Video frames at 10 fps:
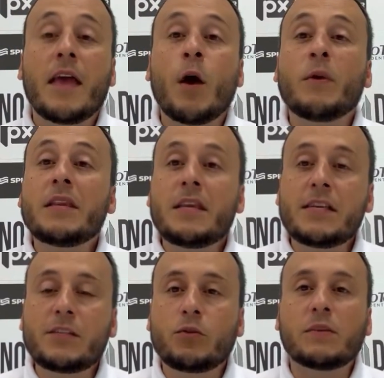é o
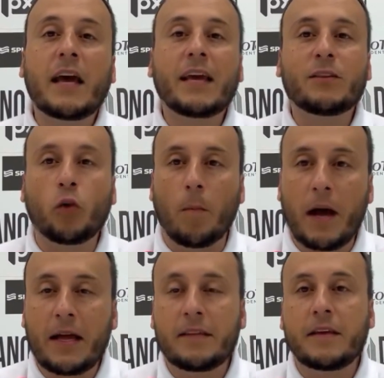início da
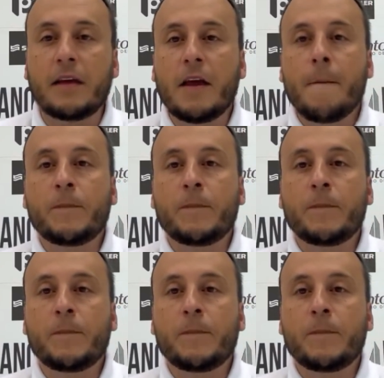retomada